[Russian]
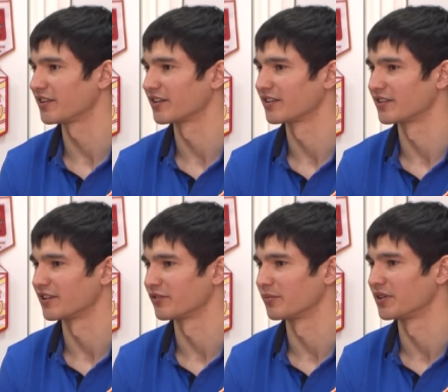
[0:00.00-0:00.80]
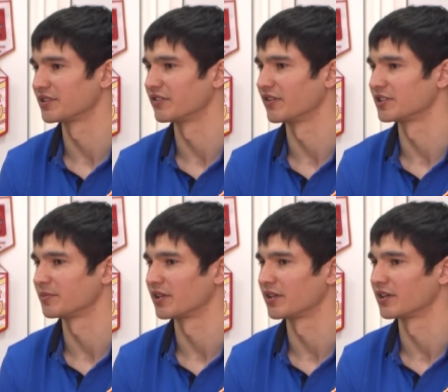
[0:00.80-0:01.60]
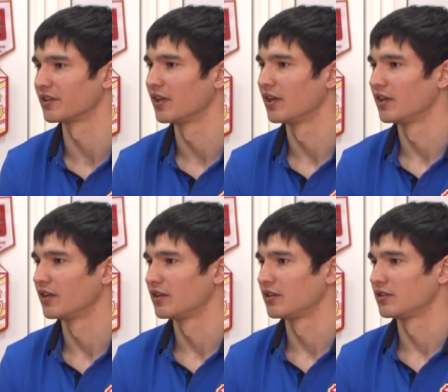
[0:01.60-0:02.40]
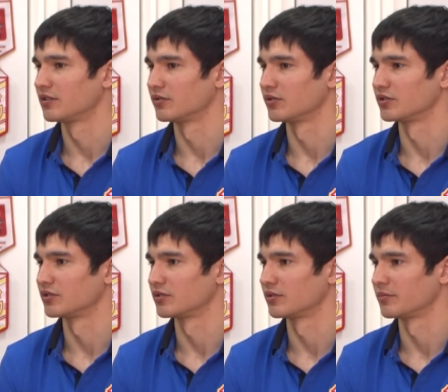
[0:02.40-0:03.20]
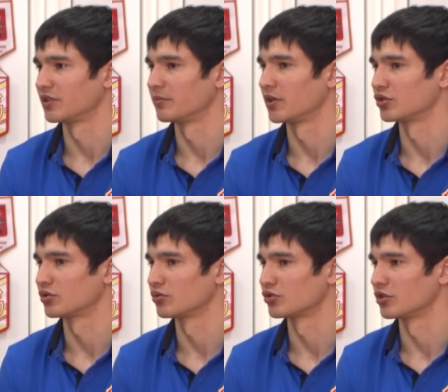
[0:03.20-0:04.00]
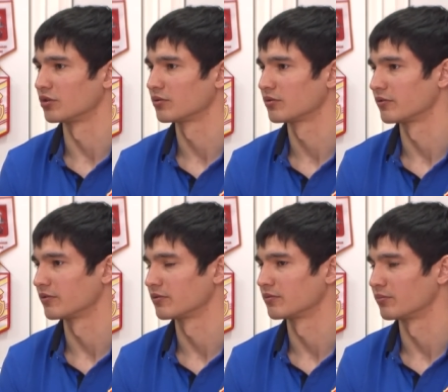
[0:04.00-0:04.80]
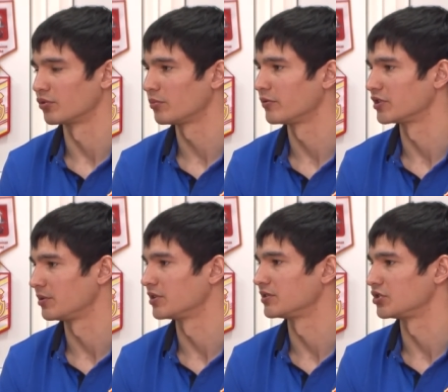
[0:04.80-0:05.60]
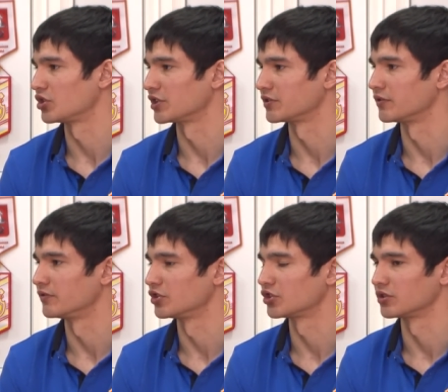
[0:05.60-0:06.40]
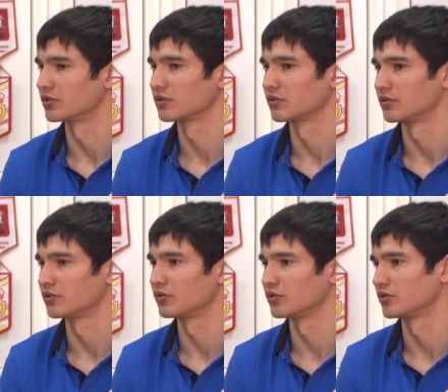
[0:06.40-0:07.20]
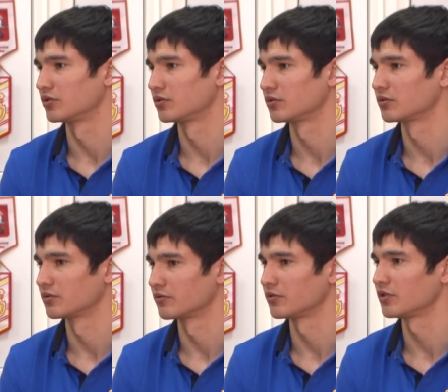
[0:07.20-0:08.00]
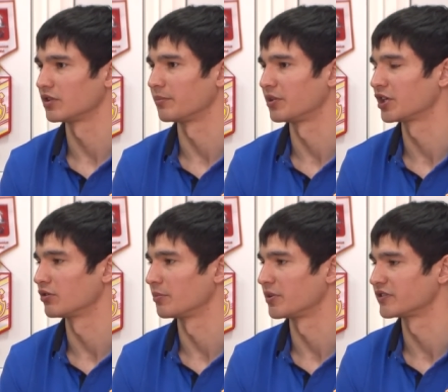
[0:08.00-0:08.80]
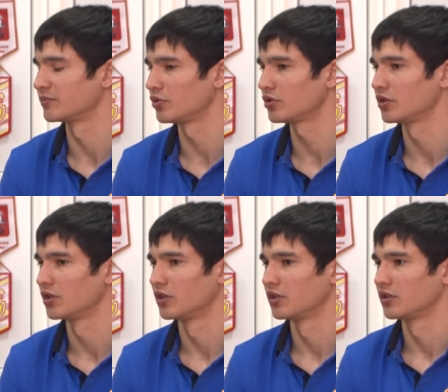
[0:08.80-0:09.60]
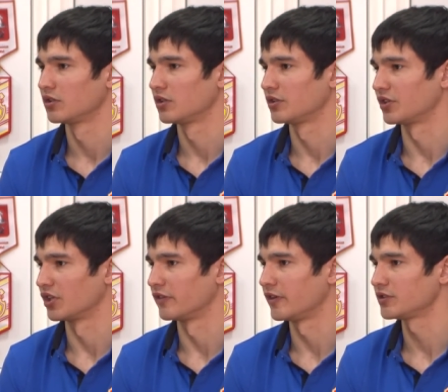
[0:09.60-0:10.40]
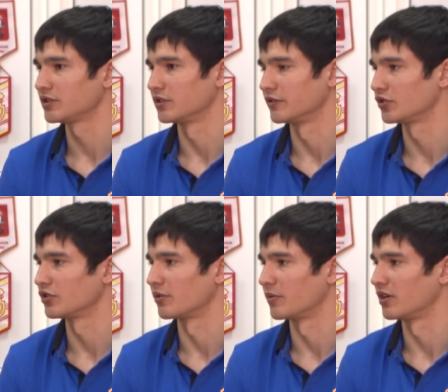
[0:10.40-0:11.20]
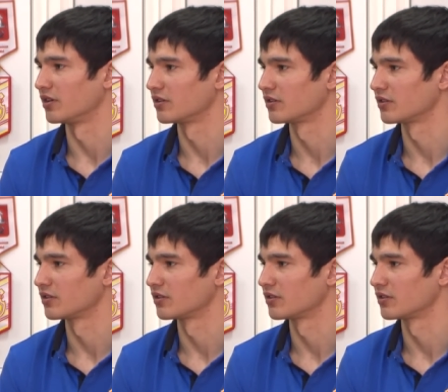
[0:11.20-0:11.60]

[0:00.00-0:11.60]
так для футболиста 25 лет. То есть понимаю, что нужно пробовать именно сейчас, вот выше. И то есть вот я приехал на первый сбор, тренировался, все нормально.